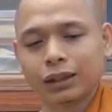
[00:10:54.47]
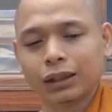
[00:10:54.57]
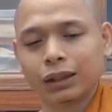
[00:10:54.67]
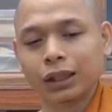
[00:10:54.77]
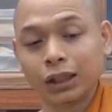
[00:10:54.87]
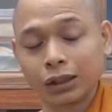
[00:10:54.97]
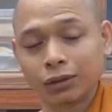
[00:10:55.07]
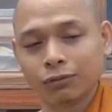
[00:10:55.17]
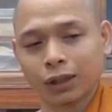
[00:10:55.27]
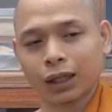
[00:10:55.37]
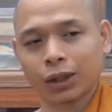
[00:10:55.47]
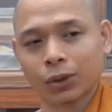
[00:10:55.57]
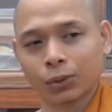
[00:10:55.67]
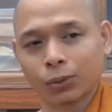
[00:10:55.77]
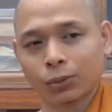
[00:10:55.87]
nhìn
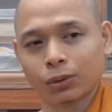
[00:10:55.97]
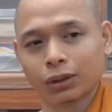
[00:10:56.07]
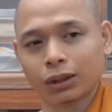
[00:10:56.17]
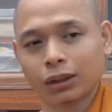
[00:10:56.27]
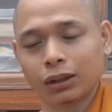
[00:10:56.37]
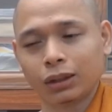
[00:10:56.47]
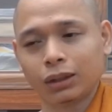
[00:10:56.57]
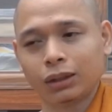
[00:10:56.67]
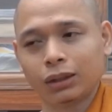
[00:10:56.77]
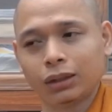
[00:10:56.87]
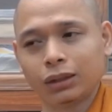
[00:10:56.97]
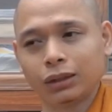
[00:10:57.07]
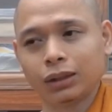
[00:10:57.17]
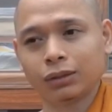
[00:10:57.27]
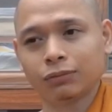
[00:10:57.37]
vào cái
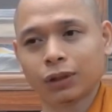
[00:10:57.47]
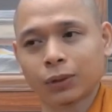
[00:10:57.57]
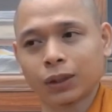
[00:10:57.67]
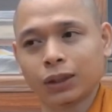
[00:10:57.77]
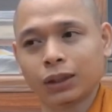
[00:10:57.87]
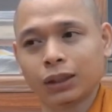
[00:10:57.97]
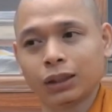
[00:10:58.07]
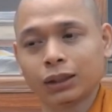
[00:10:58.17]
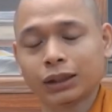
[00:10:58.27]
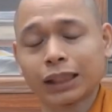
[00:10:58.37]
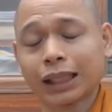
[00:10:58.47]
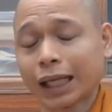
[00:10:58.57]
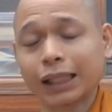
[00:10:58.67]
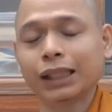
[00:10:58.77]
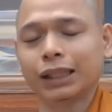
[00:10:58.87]
nhìn vào cái dĩa trái
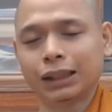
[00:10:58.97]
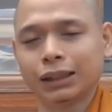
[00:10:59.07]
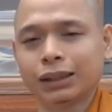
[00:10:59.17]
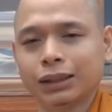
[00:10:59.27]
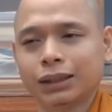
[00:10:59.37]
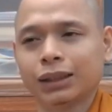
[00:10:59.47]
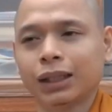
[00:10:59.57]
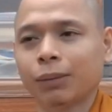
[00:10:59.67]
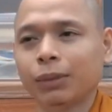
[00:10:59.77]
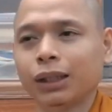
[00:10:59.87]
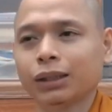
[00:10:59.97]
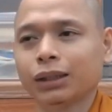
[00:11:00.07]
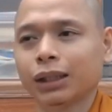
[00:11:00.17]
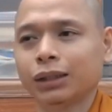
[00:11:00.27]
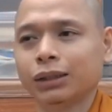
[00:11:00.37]
cây đi là biết
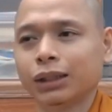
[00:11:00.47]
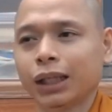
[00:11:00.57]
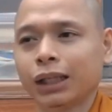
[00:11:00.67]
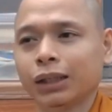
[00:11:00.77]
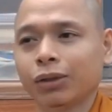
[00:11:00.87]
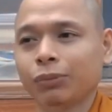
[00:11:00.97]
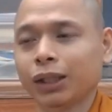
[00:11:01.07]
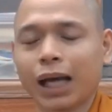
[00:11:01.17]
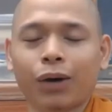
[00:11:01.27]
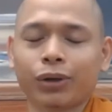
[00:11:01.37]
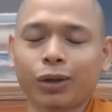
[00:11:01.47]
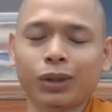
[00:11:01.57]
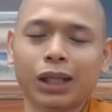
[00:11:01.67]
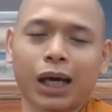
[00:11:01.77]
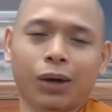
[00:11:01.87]
là người này có biết hay không
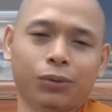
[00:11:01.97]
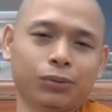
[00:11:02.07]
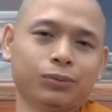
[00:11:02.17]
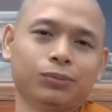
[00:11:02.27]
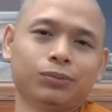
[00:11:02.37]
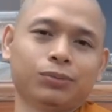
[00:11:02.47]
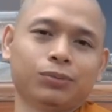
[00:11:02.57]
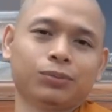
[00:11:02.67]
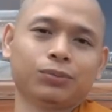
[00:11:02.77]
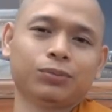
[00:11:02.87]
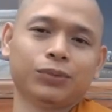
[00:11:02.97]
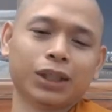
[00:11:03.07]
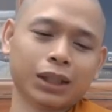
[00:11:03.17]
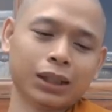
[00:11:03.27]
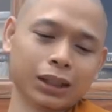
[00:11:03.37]
biết đạo
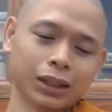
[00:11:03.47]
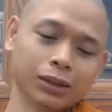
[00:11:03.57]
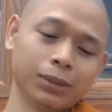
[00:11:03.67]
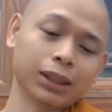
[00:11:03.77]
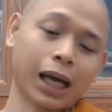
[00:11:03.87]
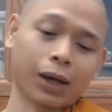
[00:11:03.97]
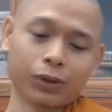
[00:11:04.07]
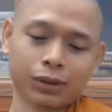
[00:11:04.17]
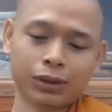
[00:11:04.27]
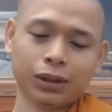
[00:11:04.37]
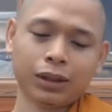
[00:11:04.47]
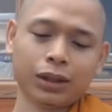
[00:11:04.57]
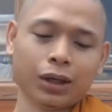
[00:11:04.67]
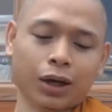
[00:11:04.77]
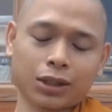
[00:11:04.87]
tức là gì cái người biết đạo á
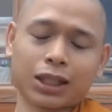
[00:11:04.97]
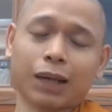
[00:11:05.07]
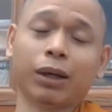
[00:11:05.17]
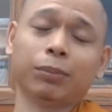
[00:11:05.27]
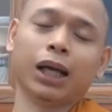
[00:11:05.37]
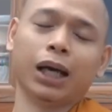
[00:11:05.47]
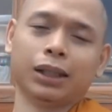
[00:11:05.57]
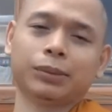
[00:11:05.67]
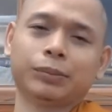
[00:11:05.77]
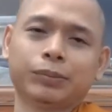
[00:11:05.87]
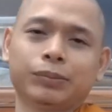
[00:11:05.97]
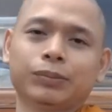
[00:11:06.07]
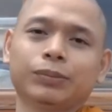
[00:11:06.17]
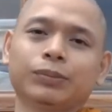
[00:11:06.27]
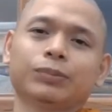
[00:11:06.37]
họ sẽ làm hợp lệ
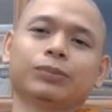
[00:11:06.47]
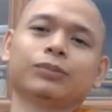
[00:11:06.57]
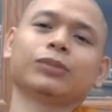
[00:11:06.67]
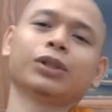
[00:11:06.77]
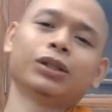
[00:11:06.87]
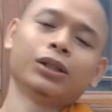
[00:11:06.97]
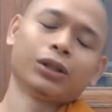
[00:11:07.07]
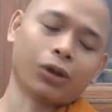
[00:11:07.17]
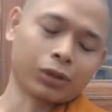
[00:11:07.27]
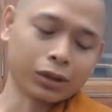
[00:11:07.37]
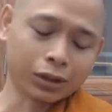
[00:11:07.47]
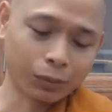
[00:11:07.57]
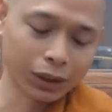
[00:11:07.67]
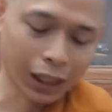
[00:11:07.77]
còn cái người không biết